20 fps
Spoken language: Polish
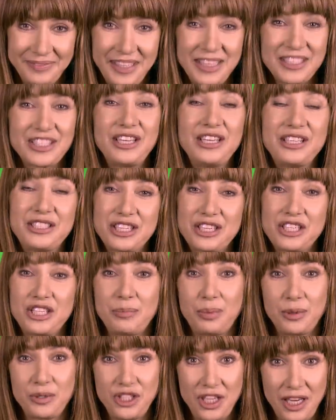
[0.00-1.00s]
Jeżeli chcesz
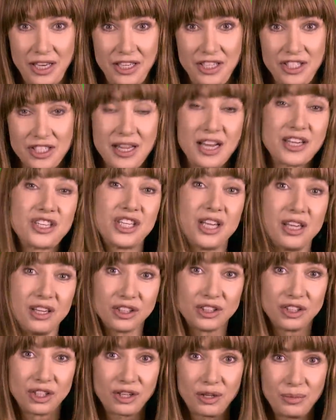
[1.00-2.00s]
się podzielić,
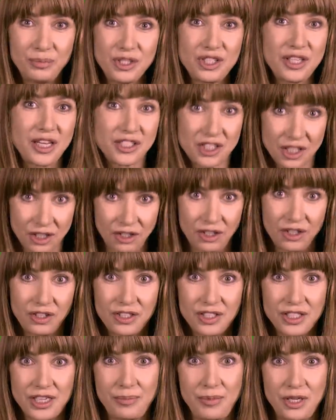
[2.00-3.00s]
dlaczego to robisz,
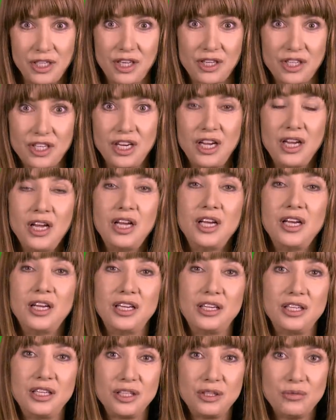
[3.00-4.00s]
dlaczego zamierzasz
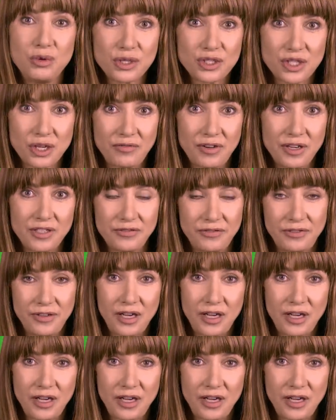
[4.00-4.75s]
y, głosować w